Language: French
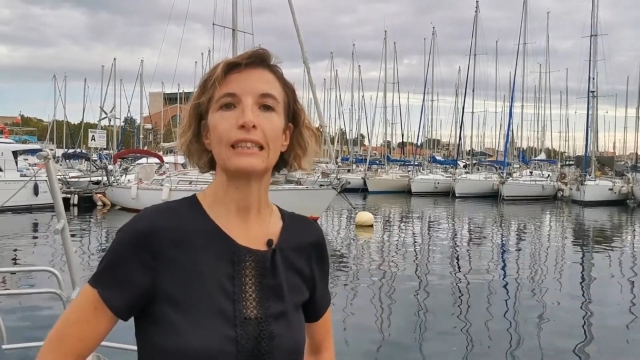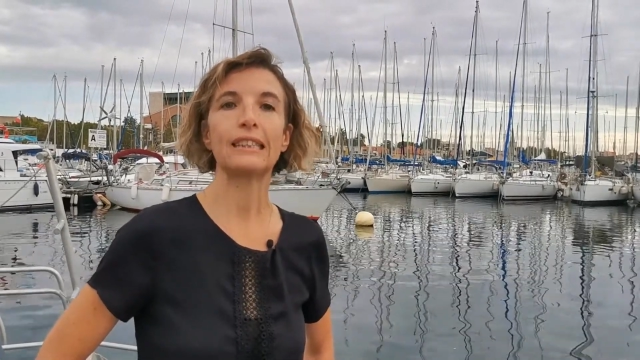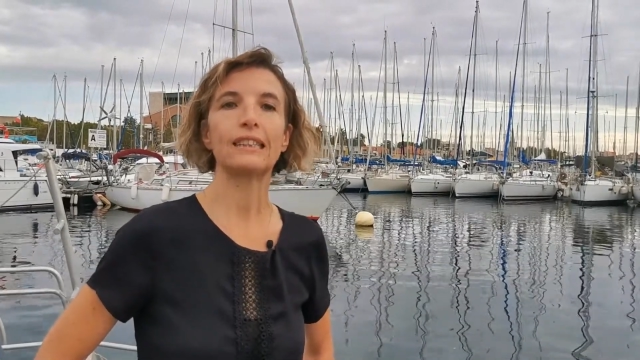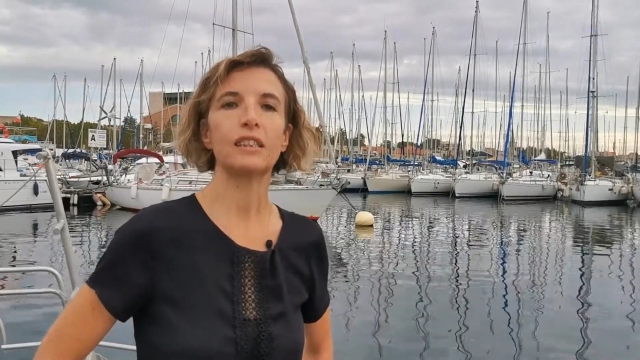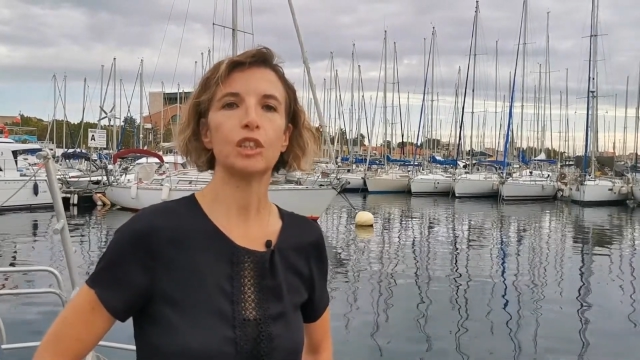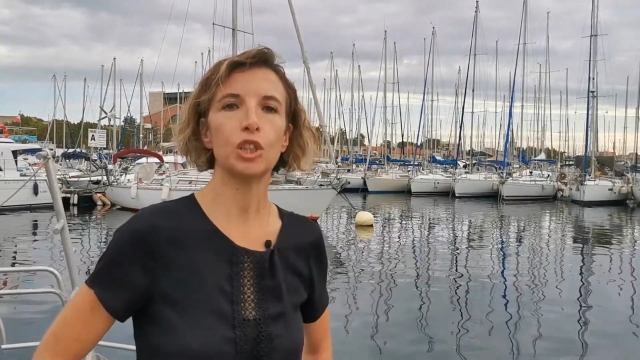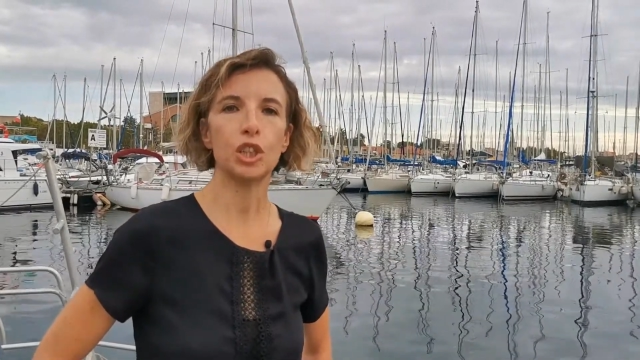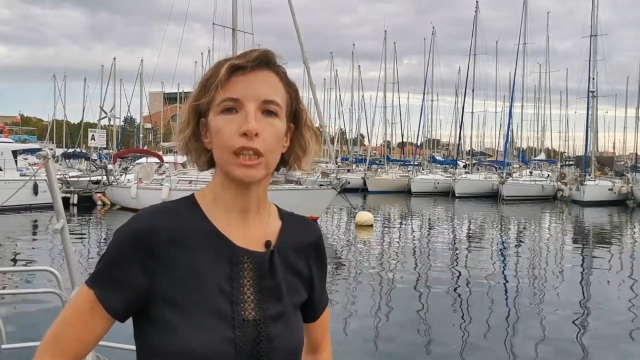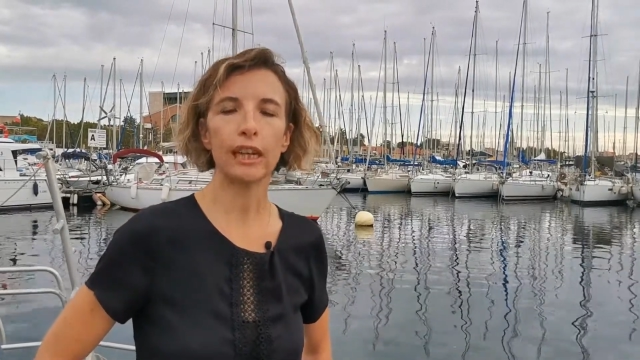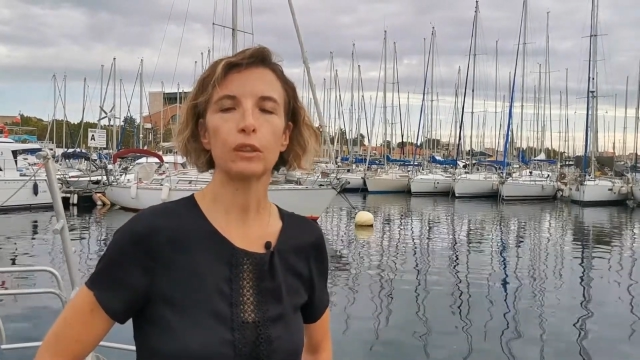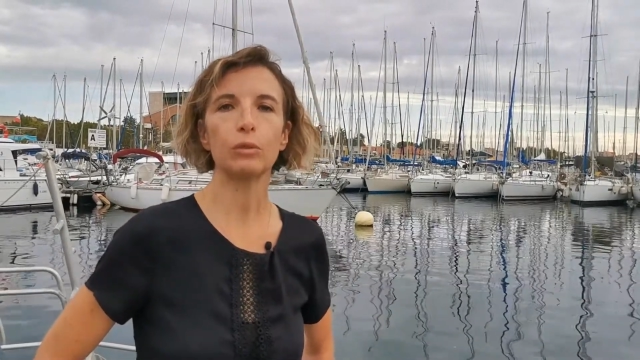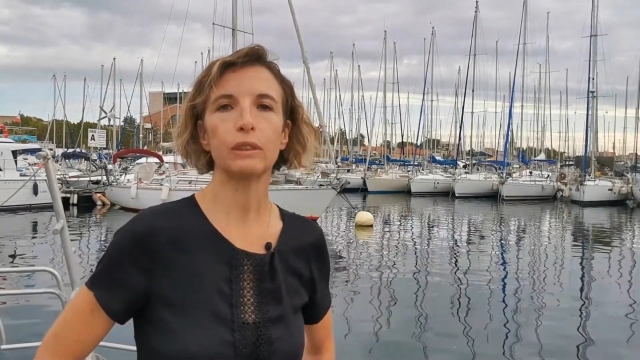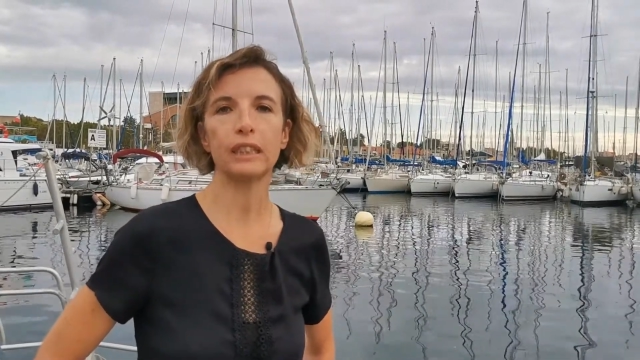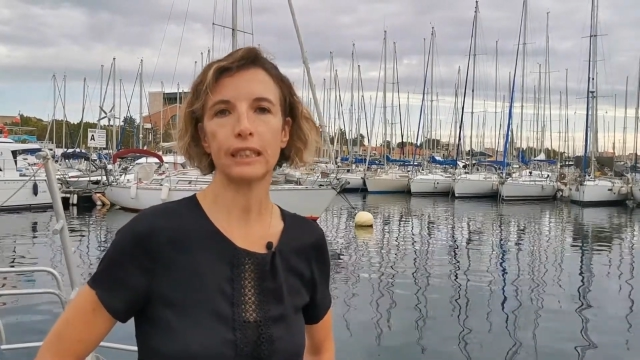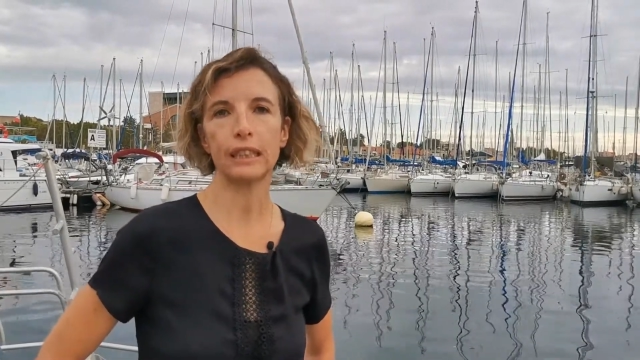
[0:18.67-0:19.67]
c'est chaque
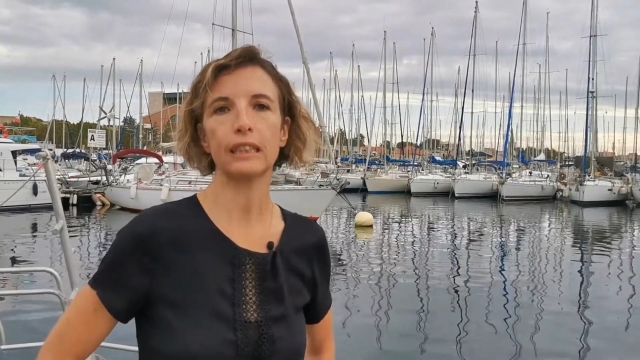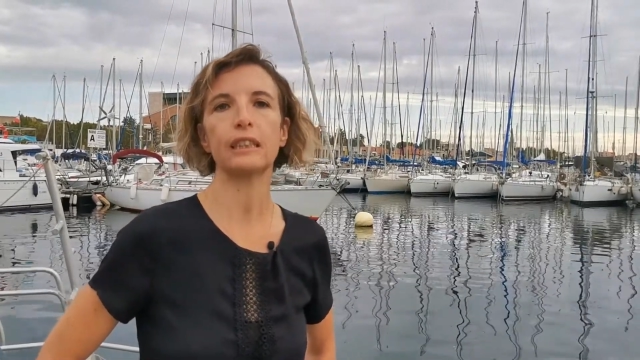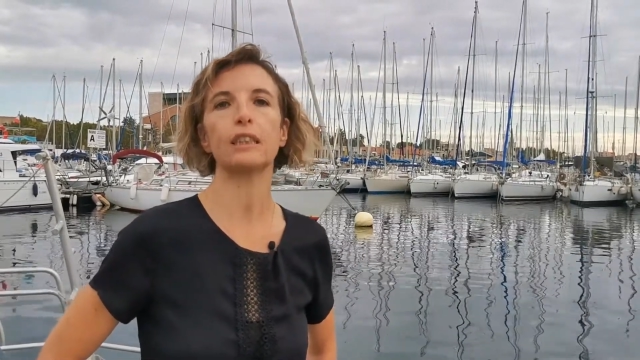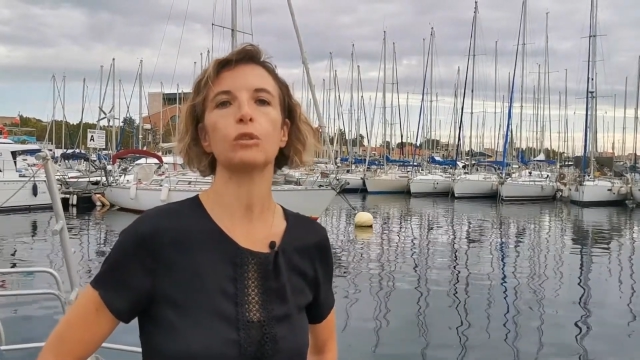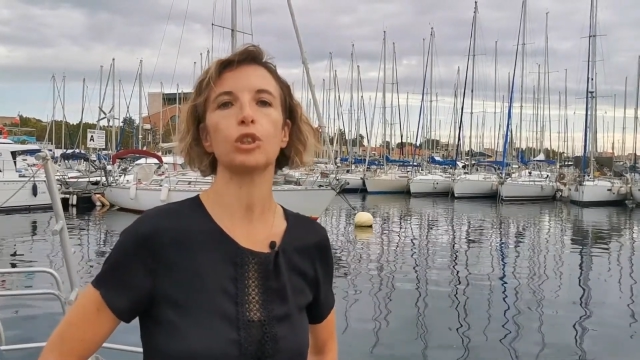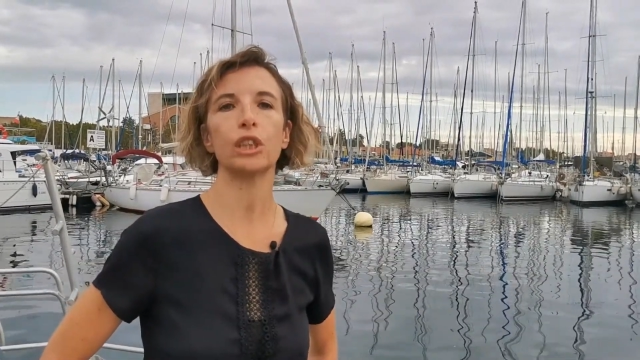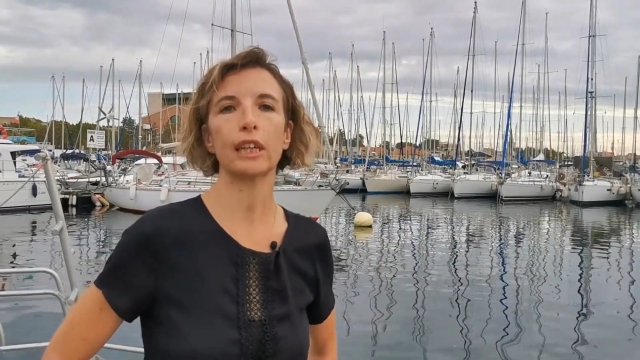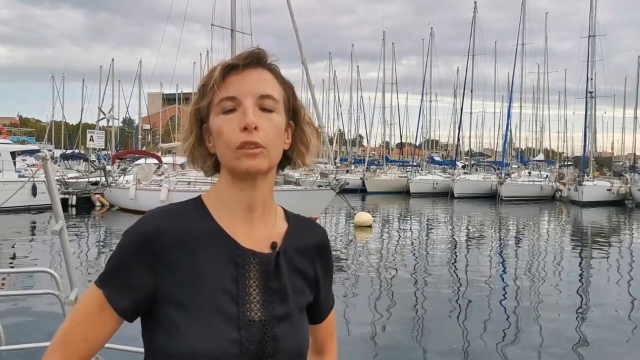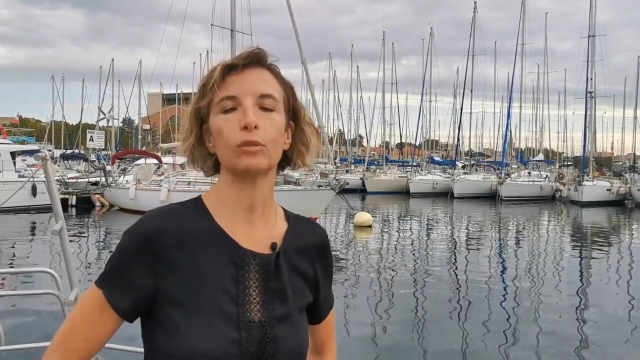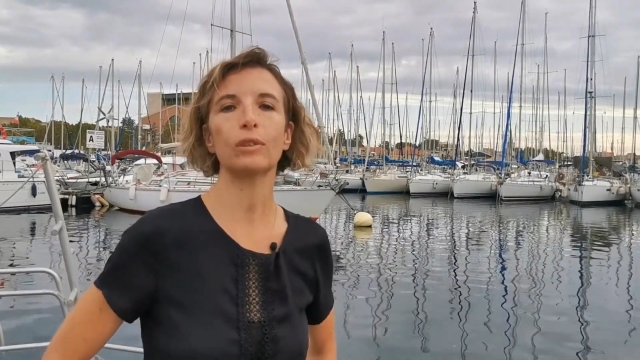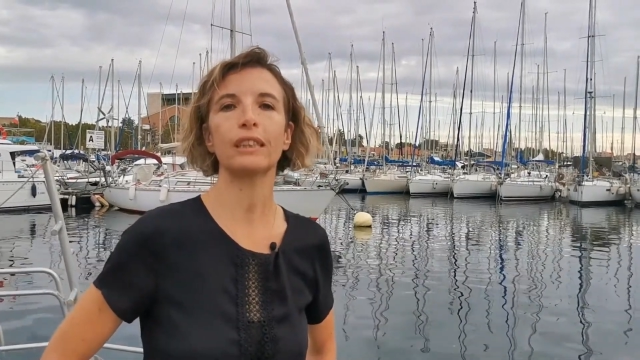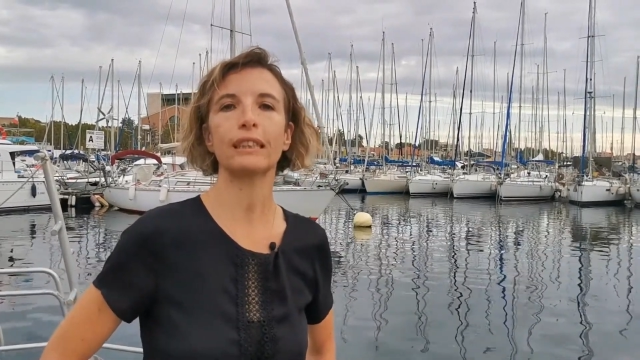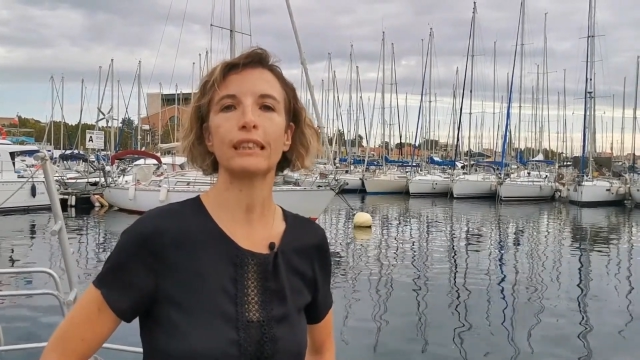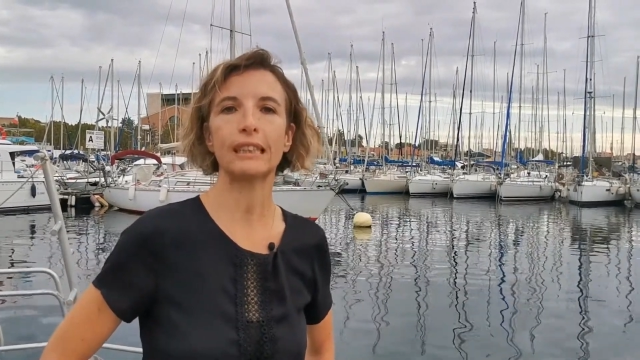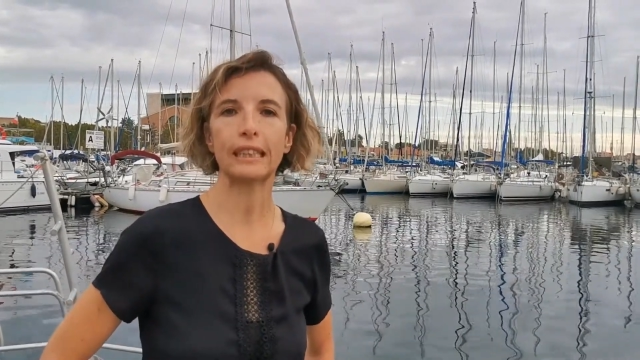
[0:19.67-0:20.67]
cuisine de chacune
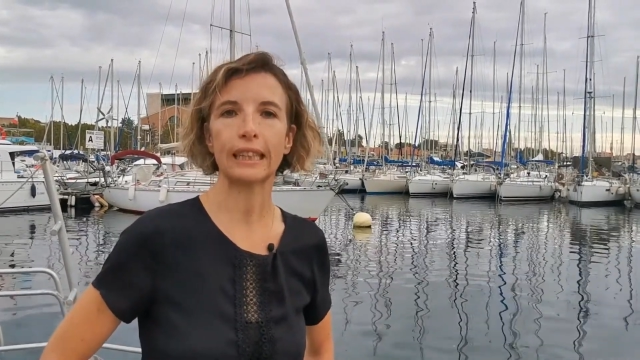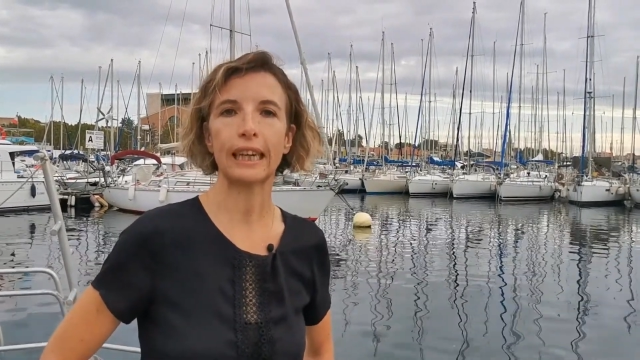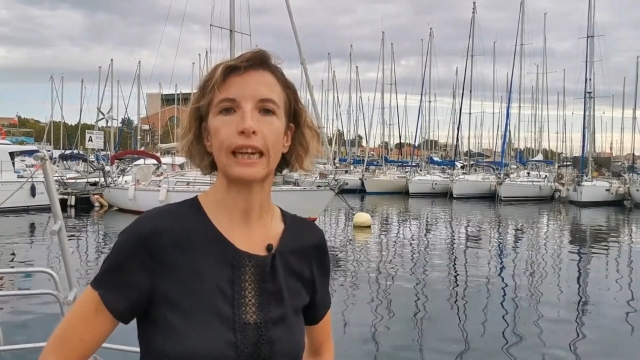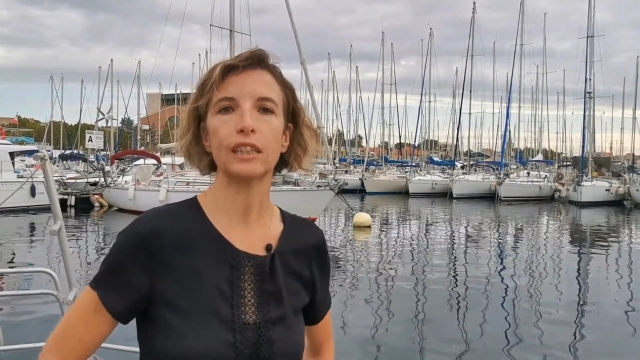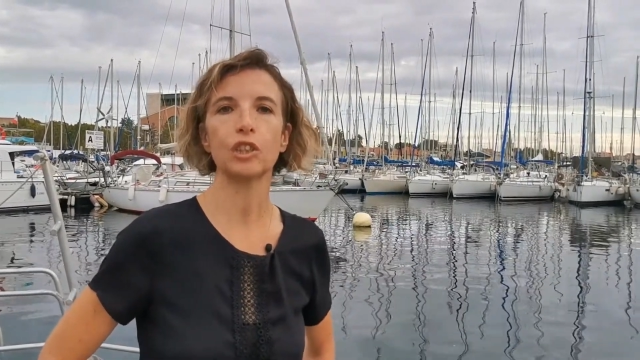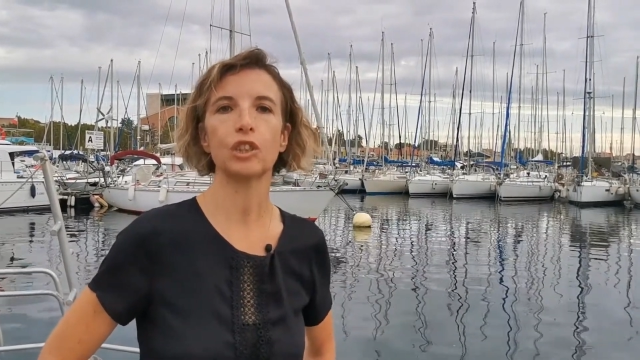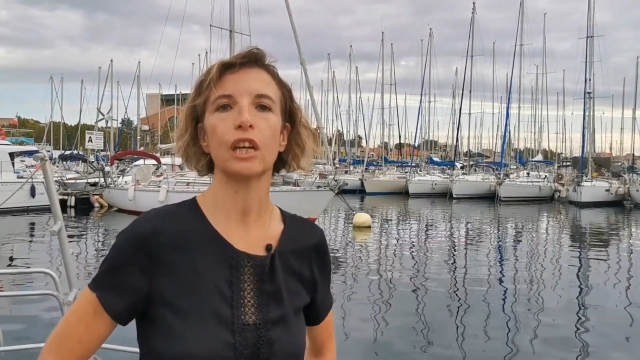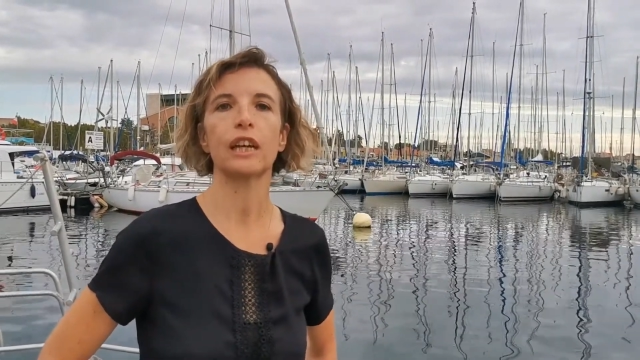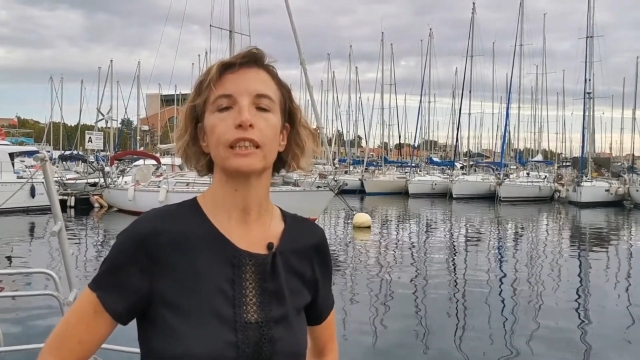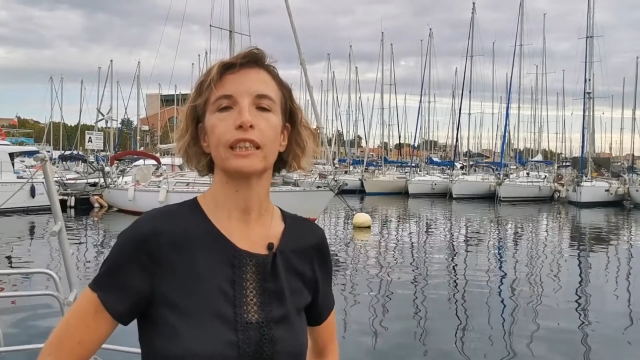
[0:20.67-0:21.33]
des six crèches